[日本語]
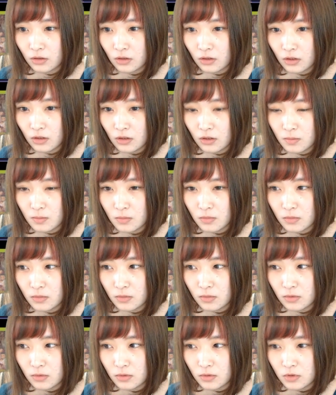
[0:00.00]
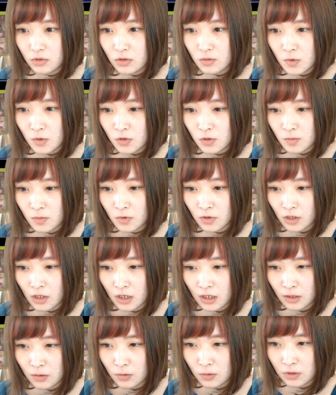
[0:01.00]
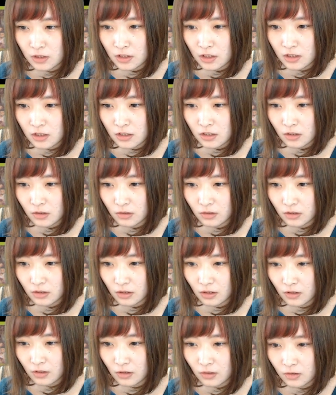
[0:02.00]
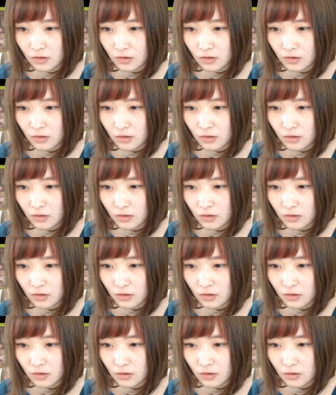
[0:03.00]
えそもそもカードにできたっけ